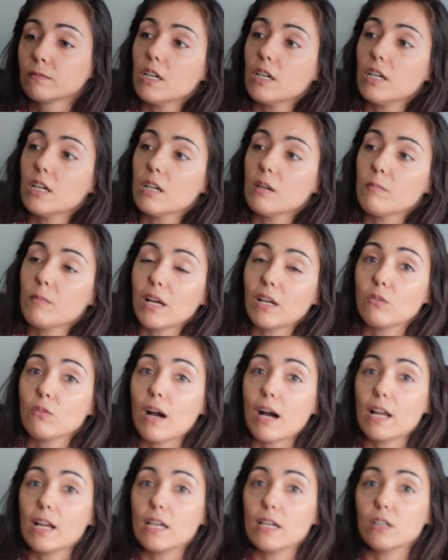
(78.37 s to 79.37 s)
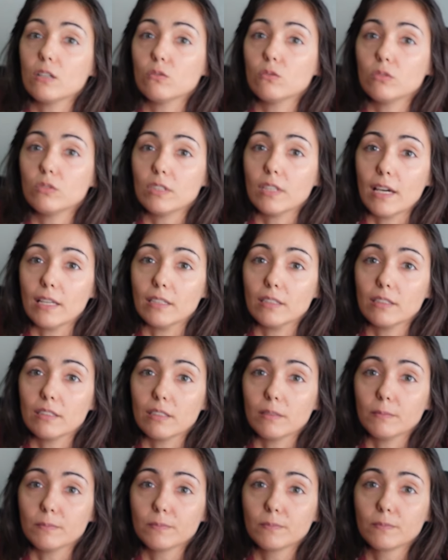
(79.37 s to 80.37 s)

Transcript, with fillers: il manuale utente.